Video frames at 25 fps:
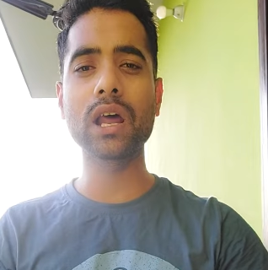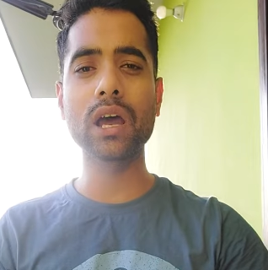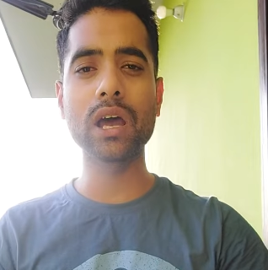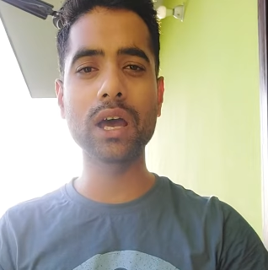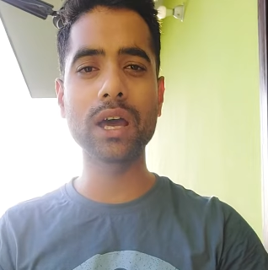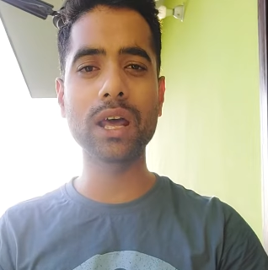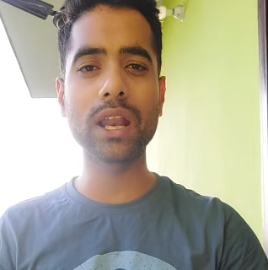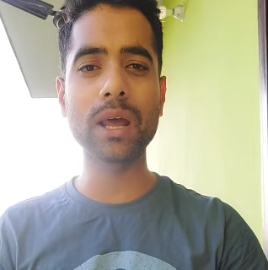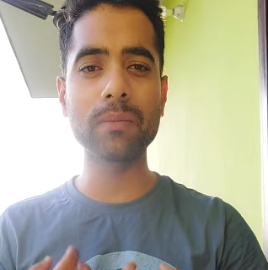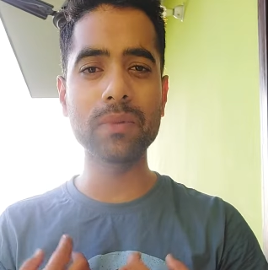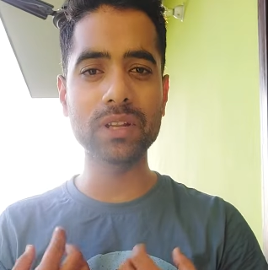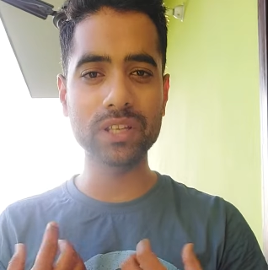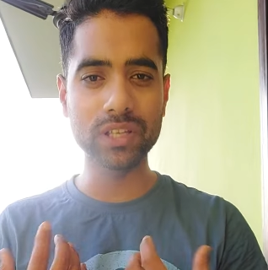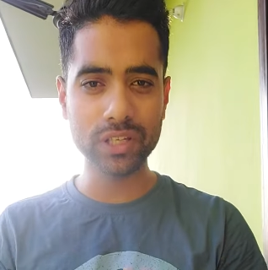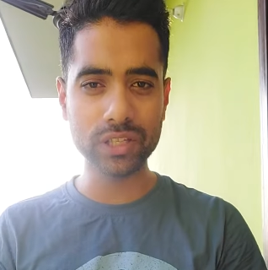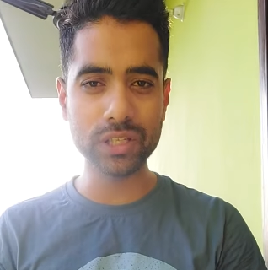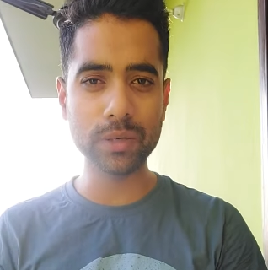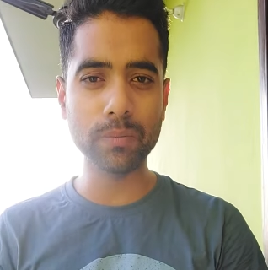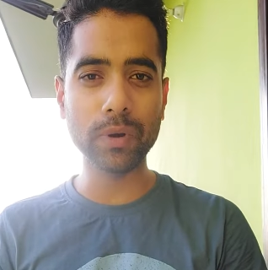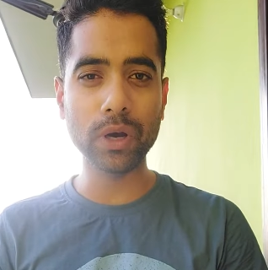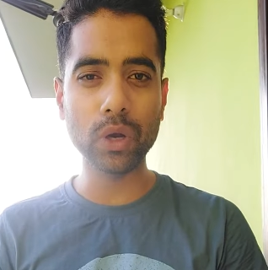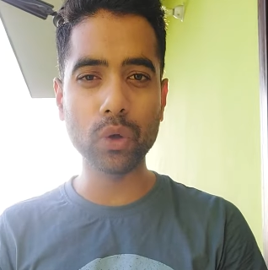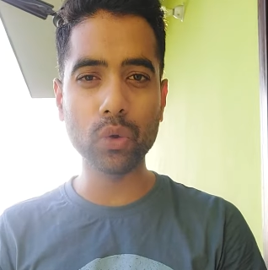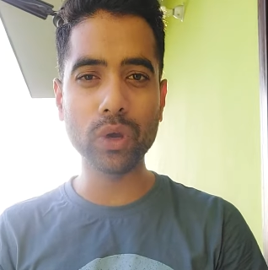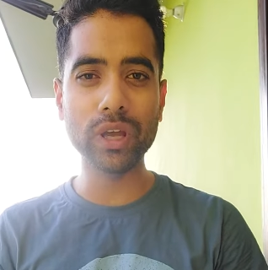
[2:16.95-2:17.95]
अगर आप अच्छे से
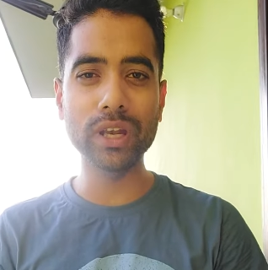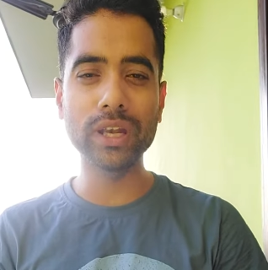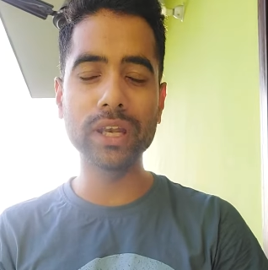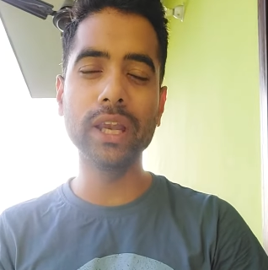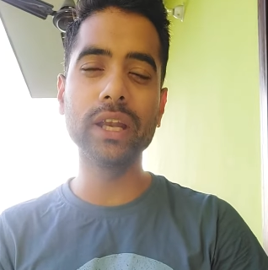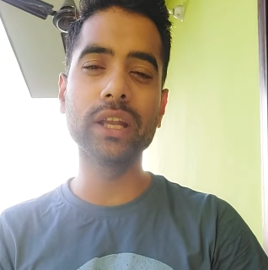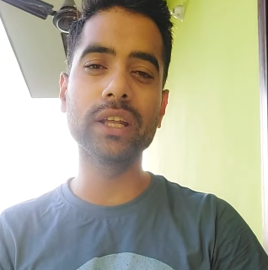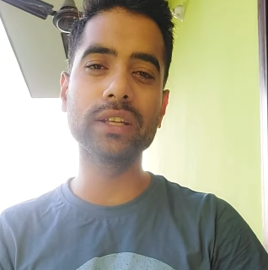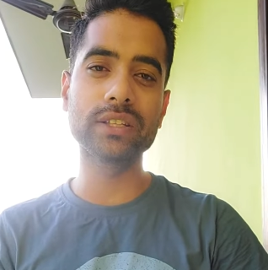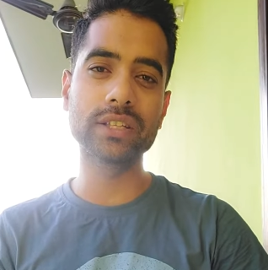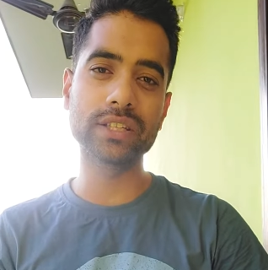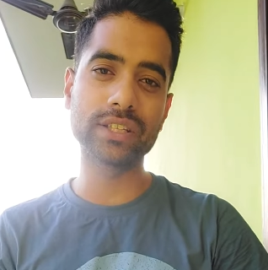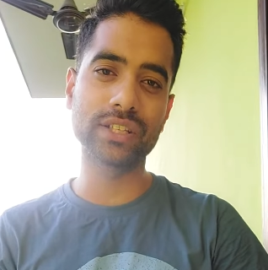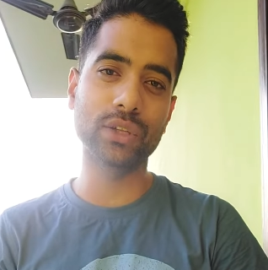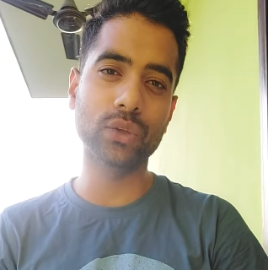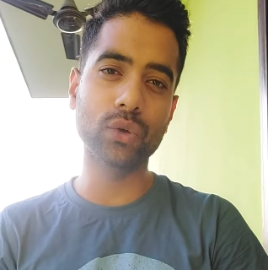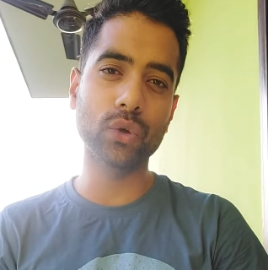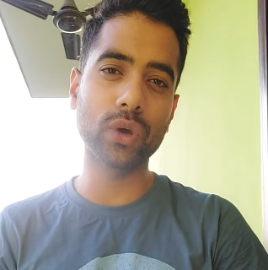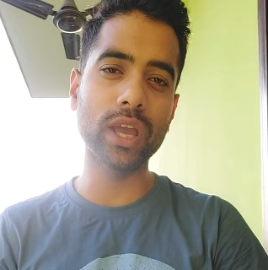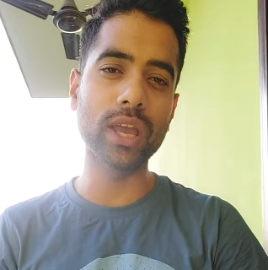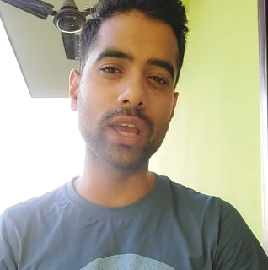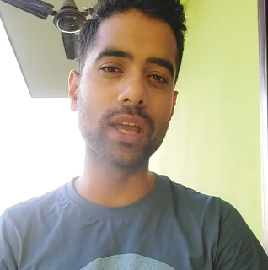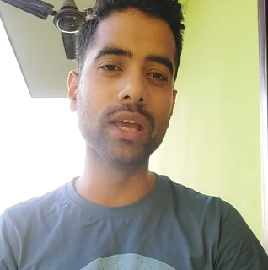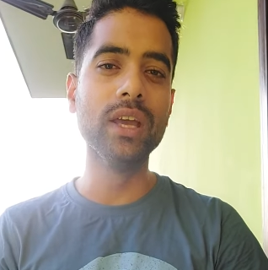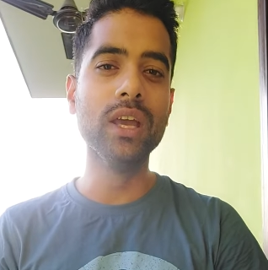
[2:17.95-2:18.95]
पढ़ोगे नीट अच्छे से
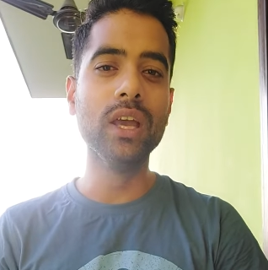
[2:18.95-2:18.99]
दोगे